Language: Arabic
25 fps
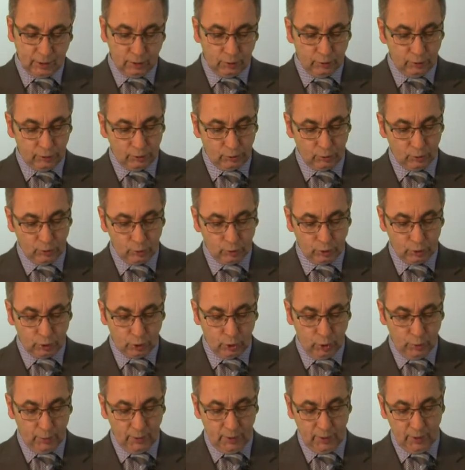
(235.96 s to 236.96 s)
لو ثو
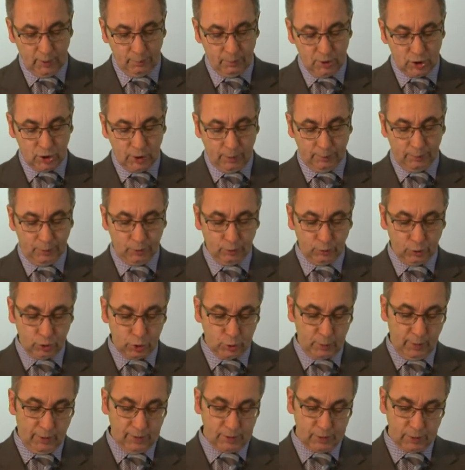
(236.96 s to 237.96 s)
قتوي يمش شابثو
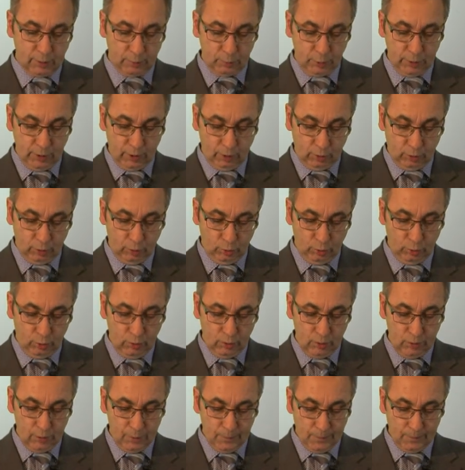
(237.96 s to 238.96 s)
شو احصر بو يرحو
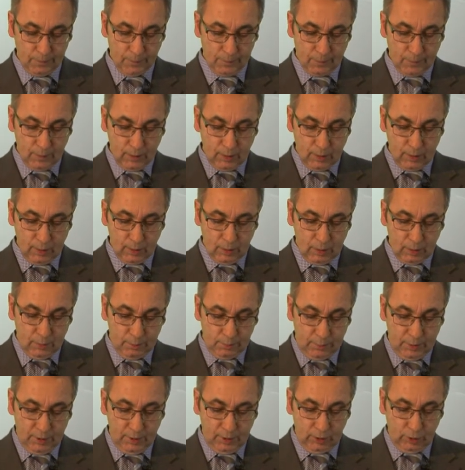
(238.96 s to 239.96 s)

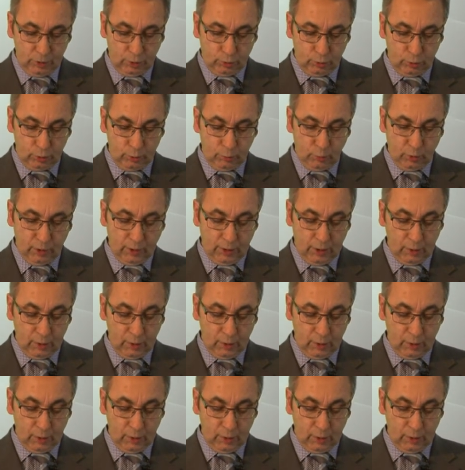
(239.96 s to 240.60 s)
بيعيتو دمورجي